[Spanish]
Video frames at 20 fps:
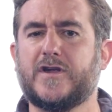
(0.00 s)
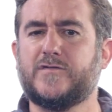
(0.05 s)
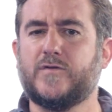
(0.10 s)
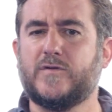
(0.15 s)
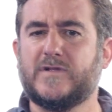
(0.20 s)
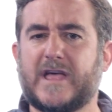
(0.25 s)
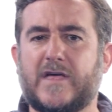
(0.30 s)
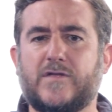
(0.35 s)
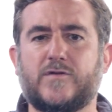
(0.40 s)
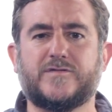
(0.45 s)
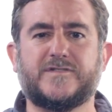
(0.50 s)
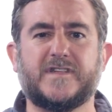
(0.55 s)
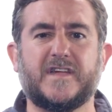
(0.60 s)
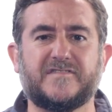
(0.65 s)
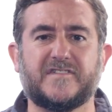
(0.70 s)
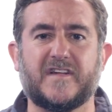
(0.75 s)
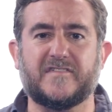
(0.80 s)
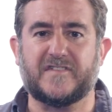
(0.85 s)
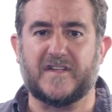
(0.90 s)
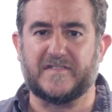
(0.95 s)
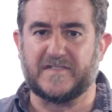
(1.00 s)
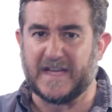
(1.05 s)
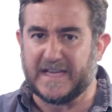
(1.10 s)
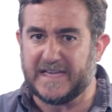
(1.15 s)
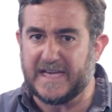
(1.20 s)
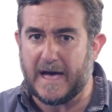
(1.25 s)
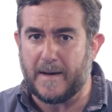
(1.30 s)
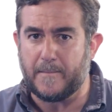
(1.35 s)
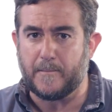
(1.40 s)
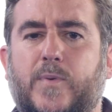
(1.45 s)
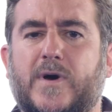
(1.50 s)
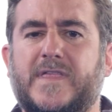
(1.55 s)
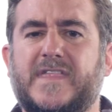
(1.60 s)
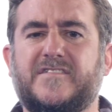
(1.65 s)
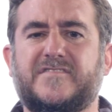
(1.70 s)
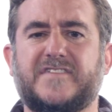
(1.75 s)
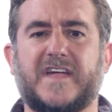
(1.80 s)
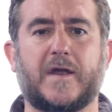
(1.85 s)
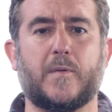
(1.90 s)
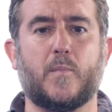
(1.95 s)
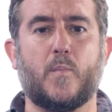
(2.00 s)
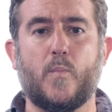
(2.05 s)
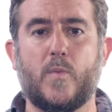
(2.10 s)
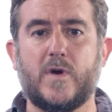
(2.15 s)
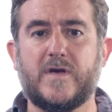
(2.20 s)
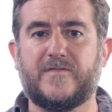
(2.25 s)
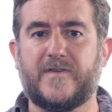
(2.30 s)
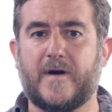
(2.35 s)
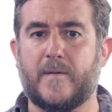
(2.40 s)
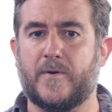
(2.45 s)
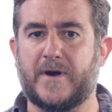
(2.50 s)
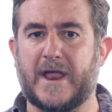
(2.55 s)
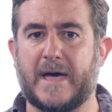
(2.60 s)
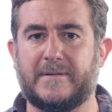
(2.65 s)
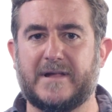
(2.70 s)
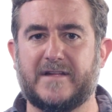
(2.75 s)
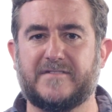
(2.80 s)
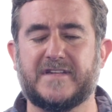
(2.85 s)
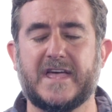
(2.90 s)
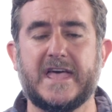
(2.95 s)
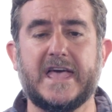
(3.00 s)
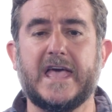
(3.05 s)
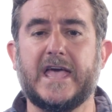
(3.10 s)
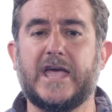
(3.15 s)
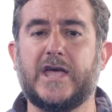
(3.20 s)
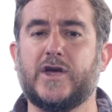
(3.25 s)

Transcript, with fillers: resultados de esta estrategia pueden ser muy favorables